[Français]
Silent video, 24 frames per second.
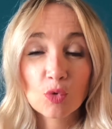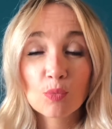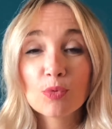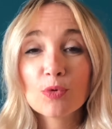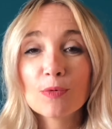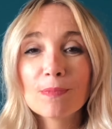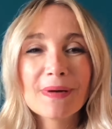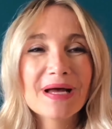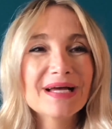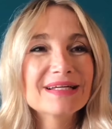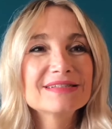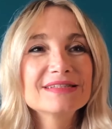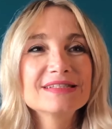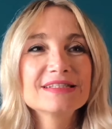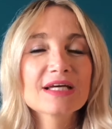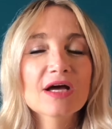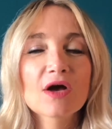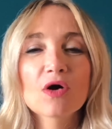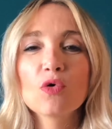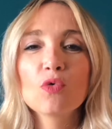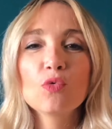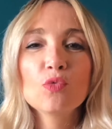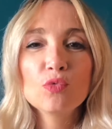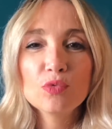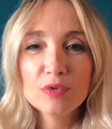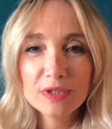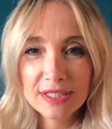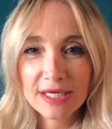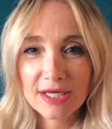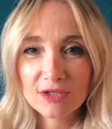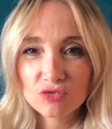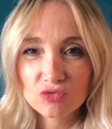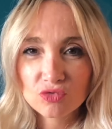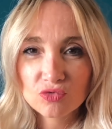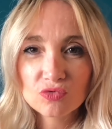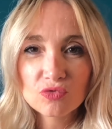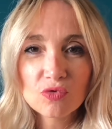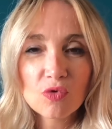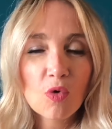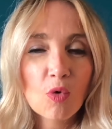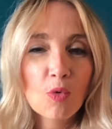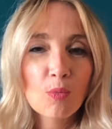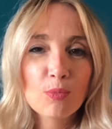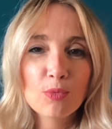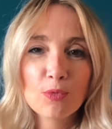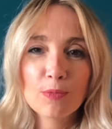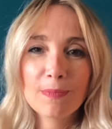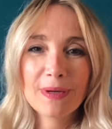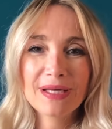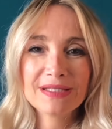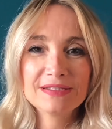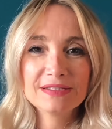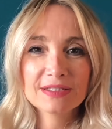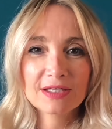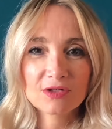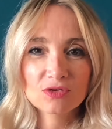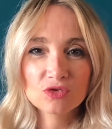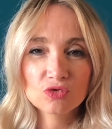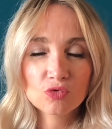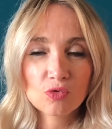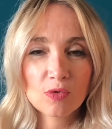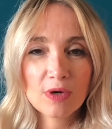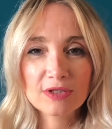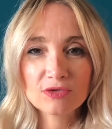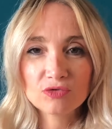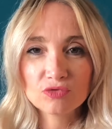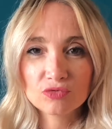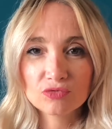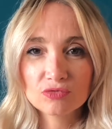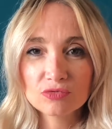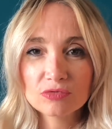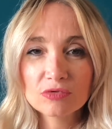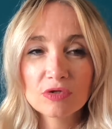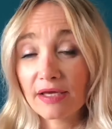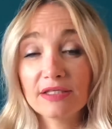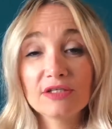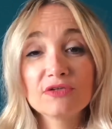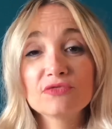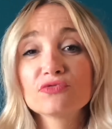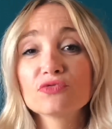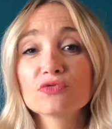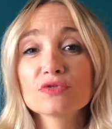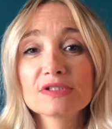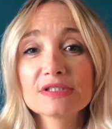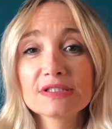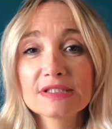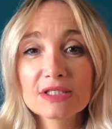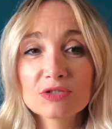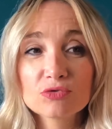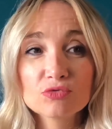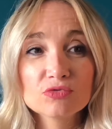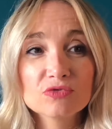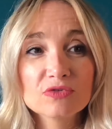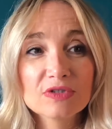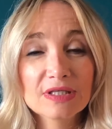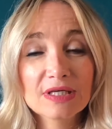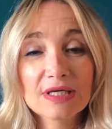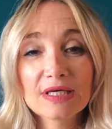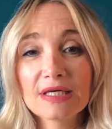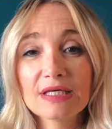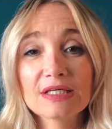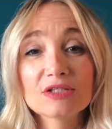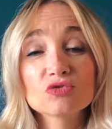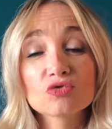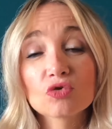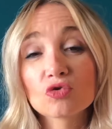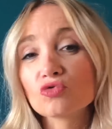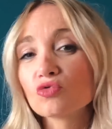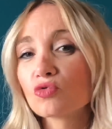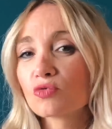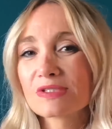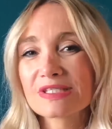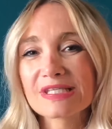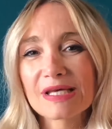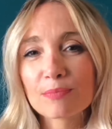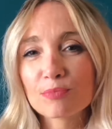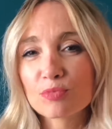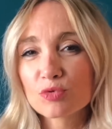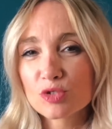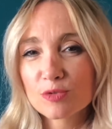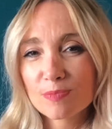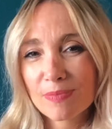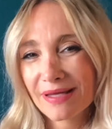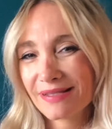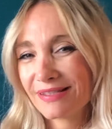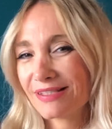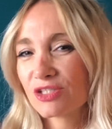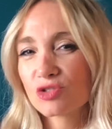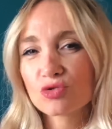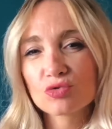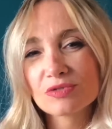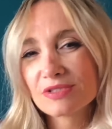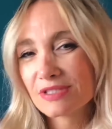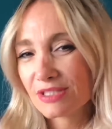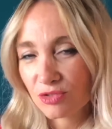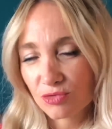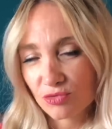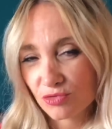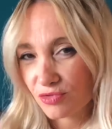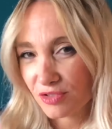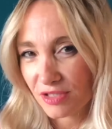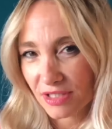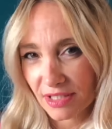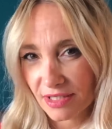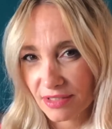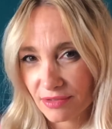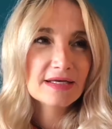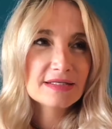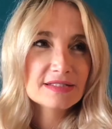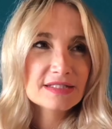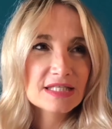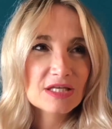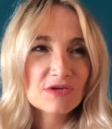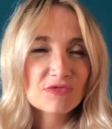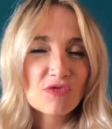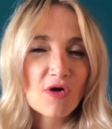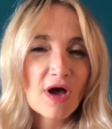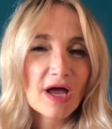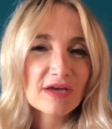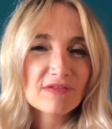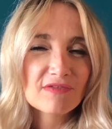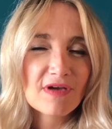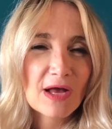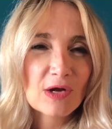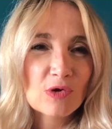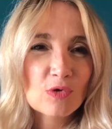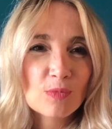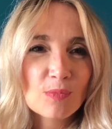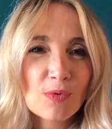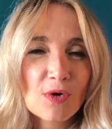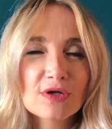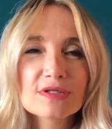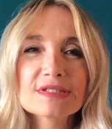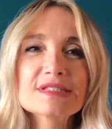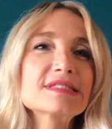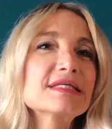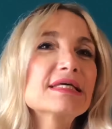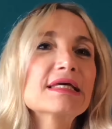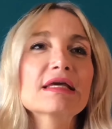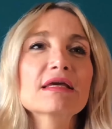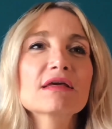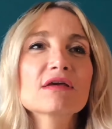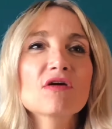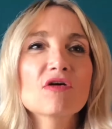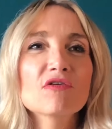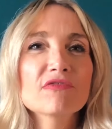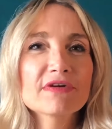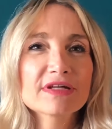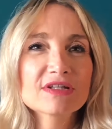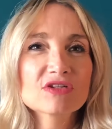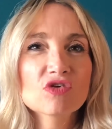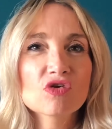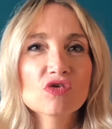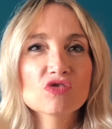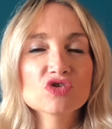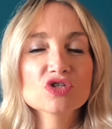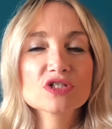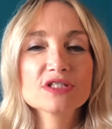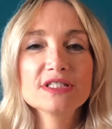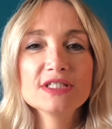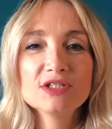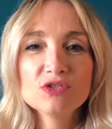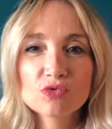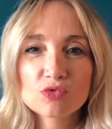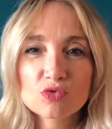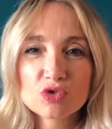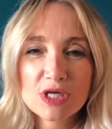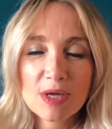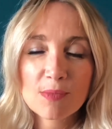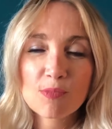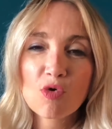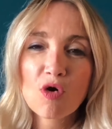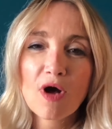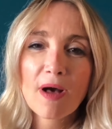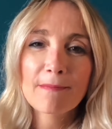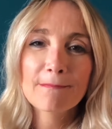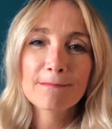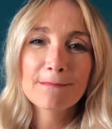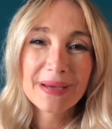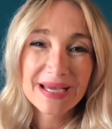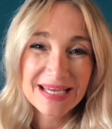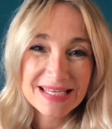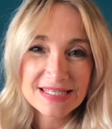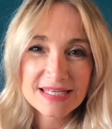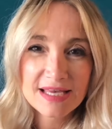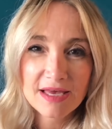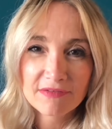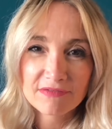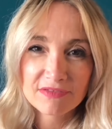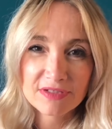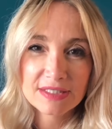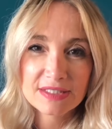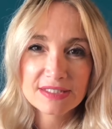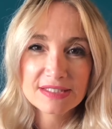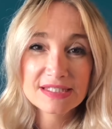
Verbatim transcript: On peut pas dire oui à tout, on peut pas dire non à tout. Il faut s'écouter et surtout on ne s'impose pas des choses inutiles. Ce qu'il faut arriver à comprendre, c'est qu'en fait, quand je dis non, j'apprends à me préserver.